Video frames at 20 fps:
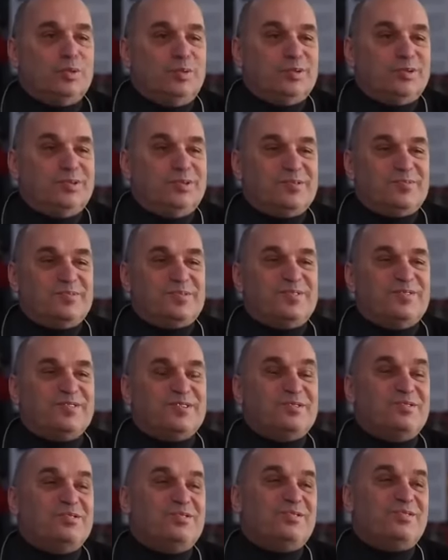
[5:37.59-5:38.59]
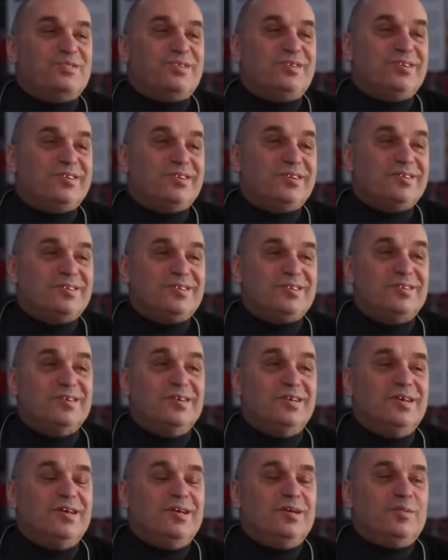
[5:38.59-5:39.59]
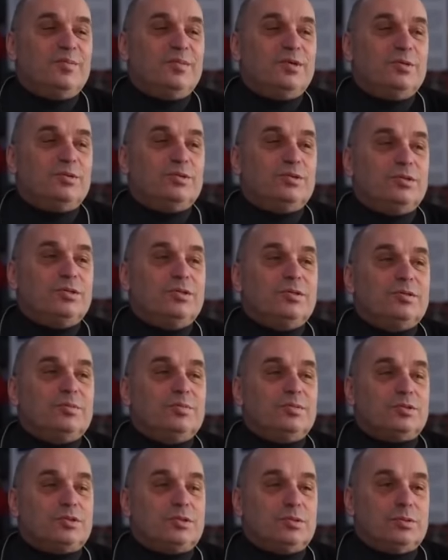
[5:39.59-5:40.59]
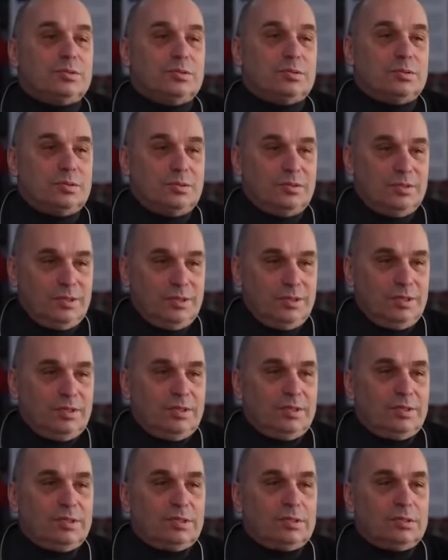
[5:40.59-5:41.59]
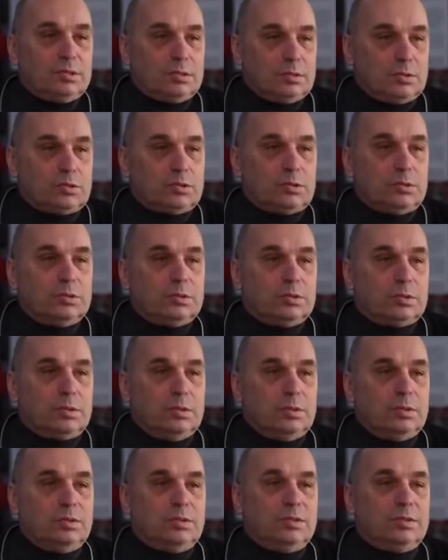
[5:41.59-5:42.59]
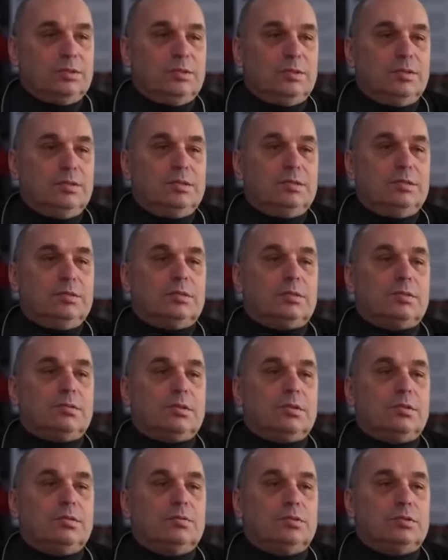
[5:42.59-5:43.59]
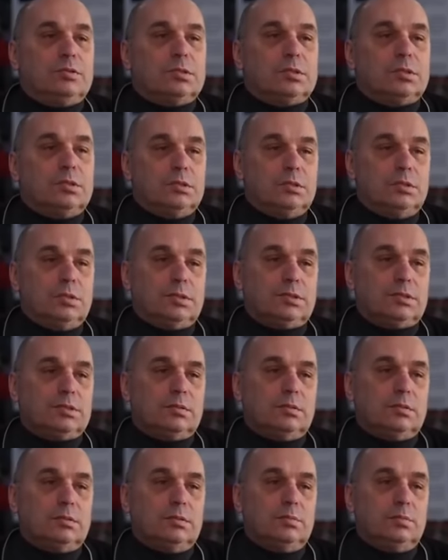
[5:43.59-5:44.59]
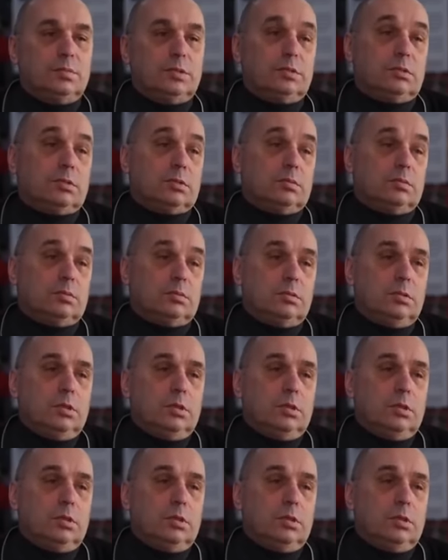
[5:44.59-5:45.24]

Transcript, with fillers: на поводу федерации, получилось бы, что я нарушил трудовое законодательство. Поэтому...